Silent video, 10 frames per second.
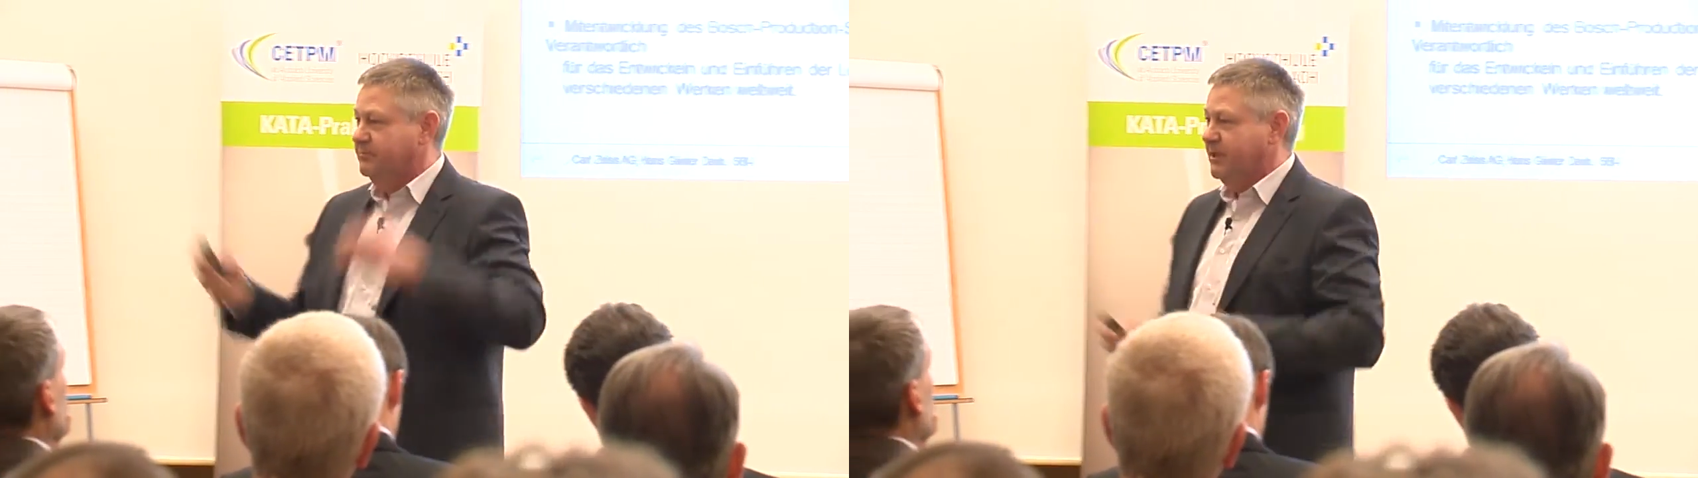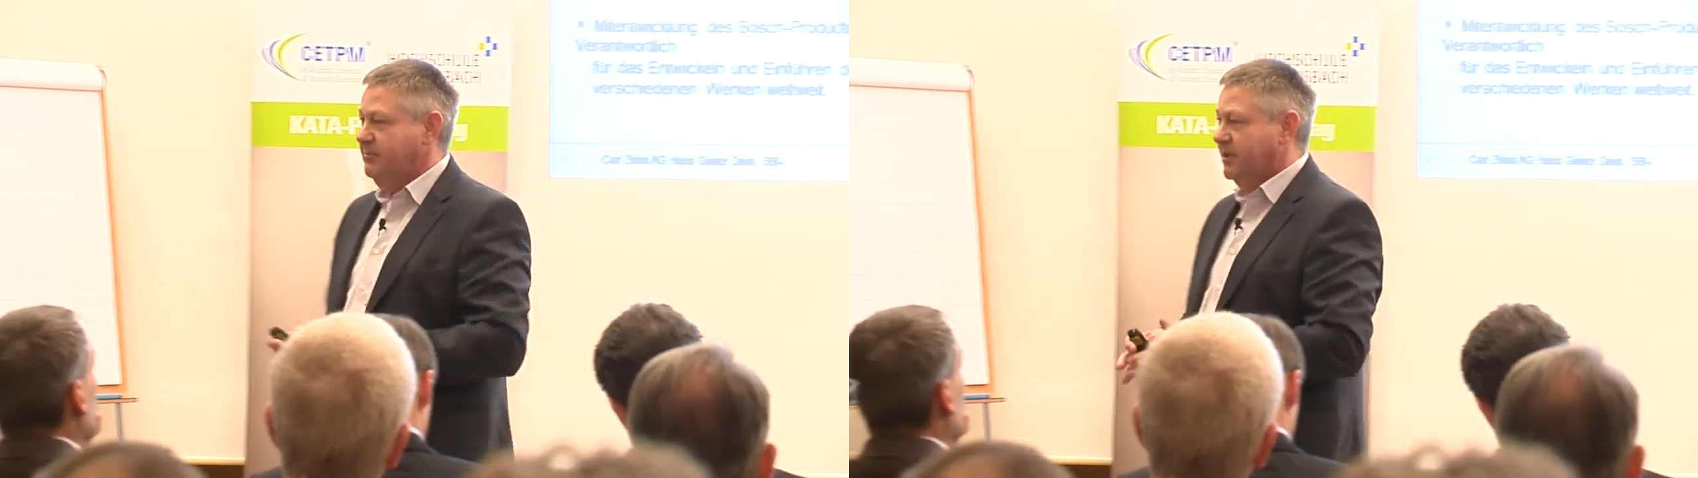
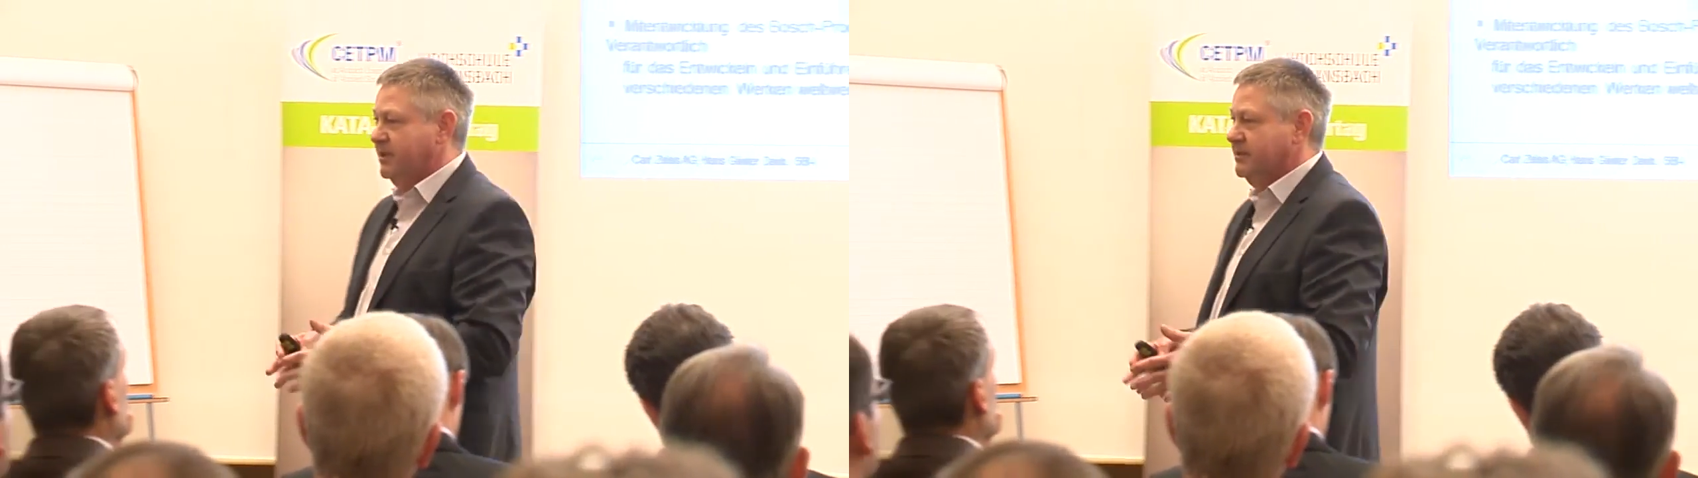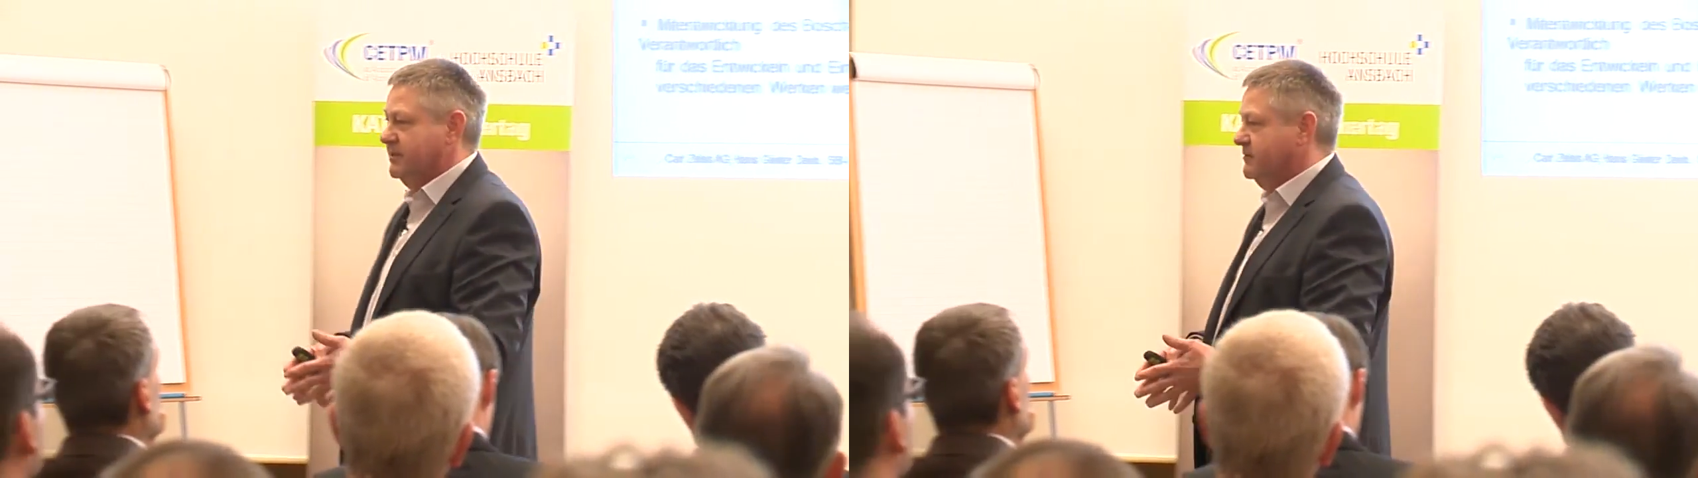
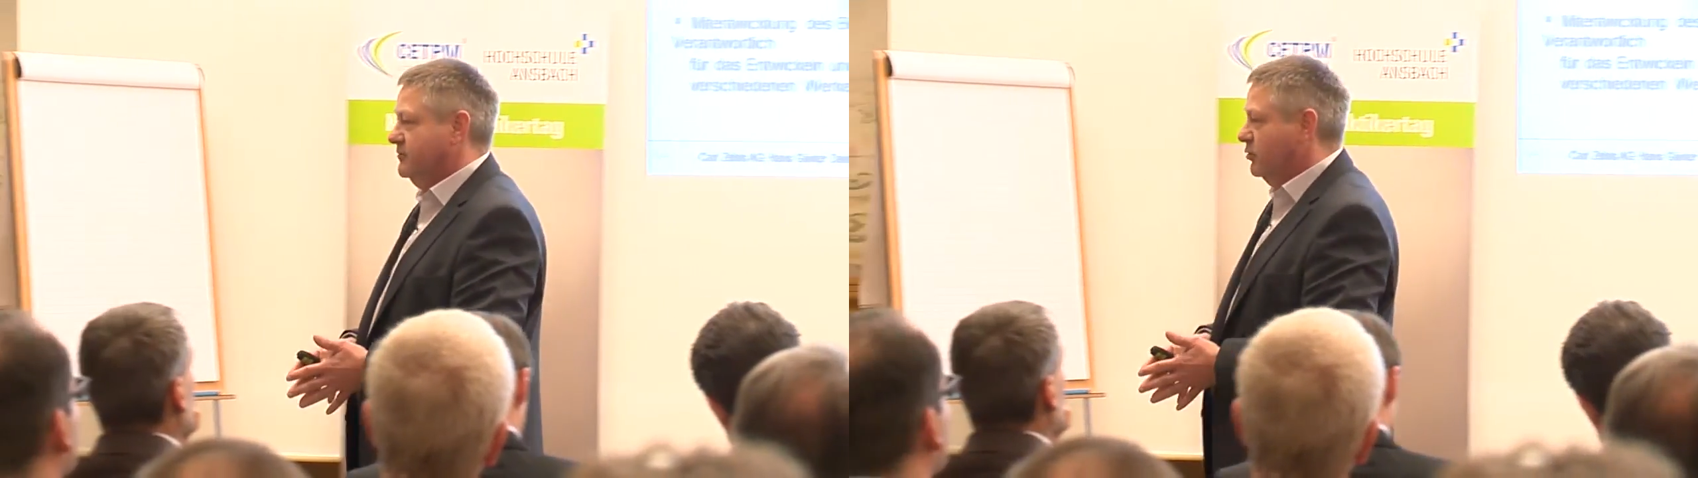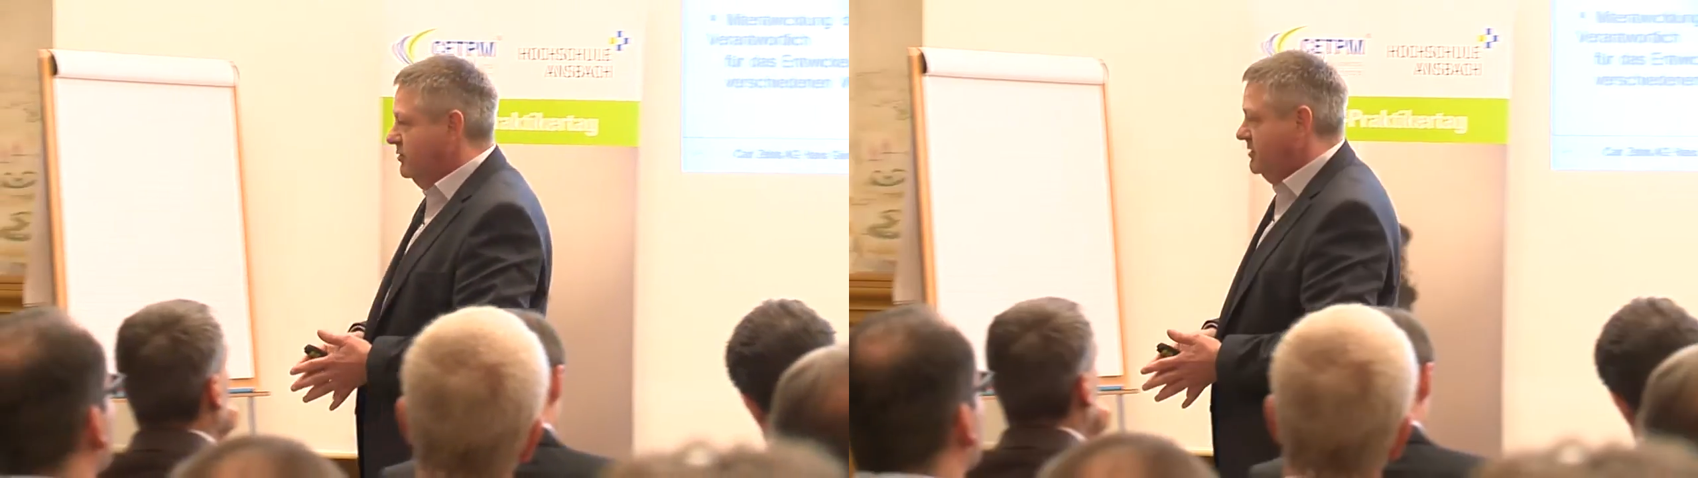prima, ganz
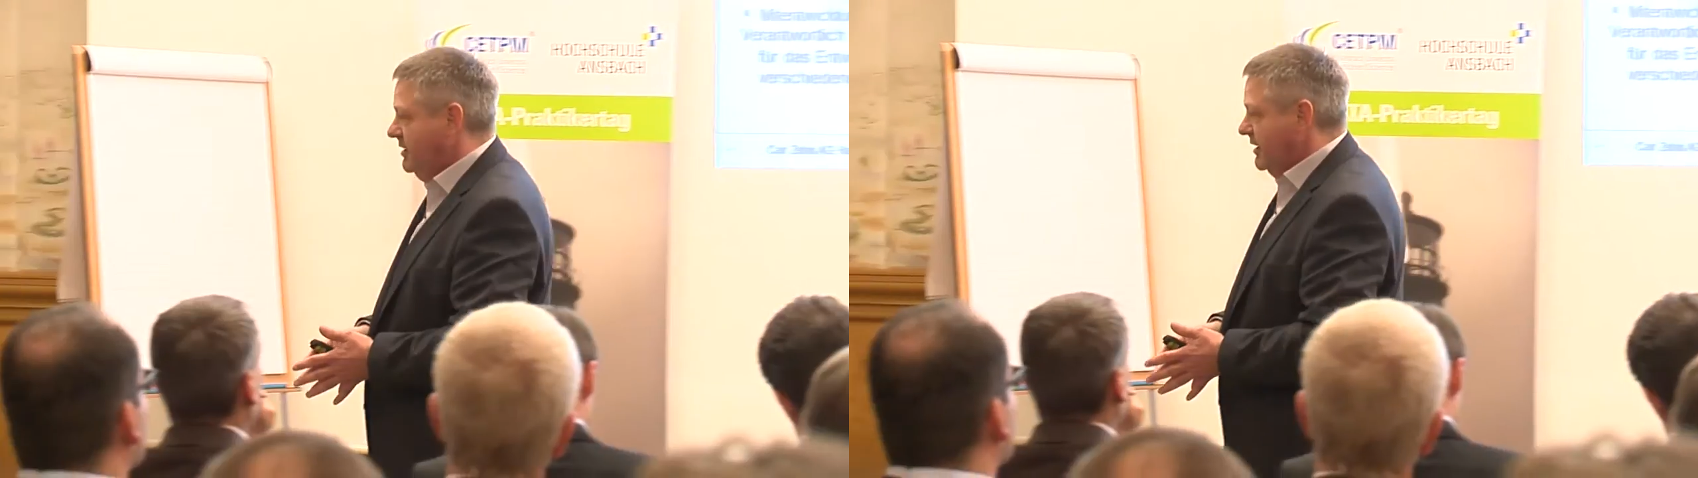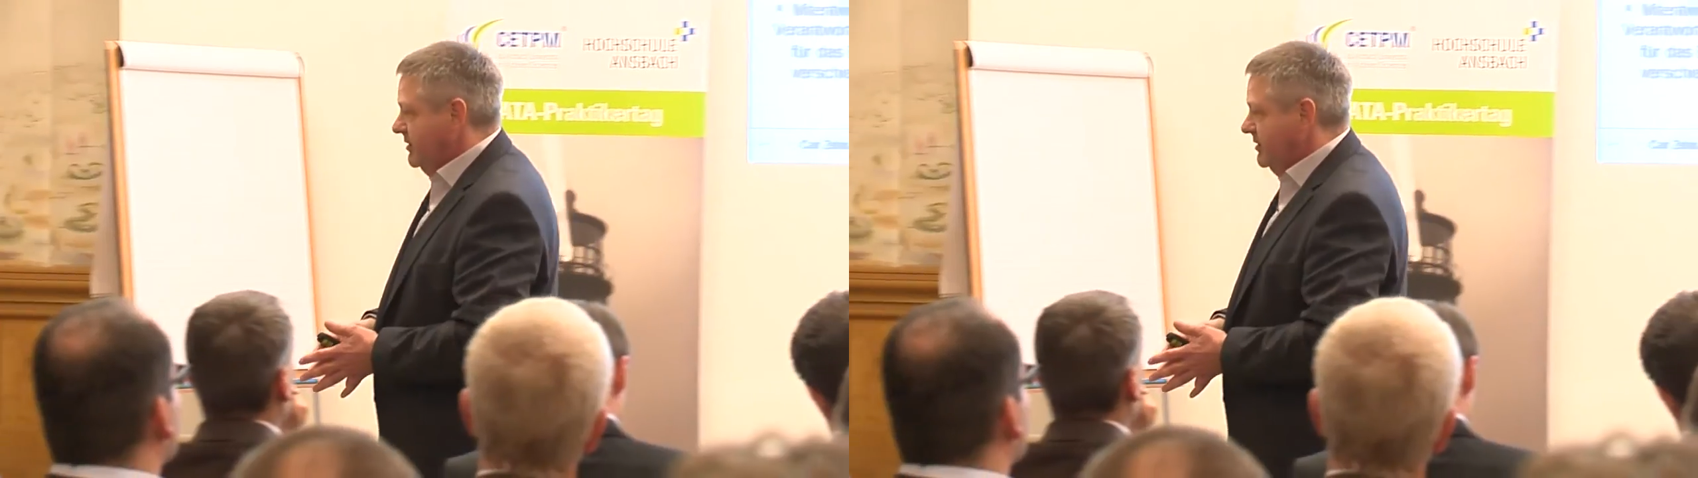toll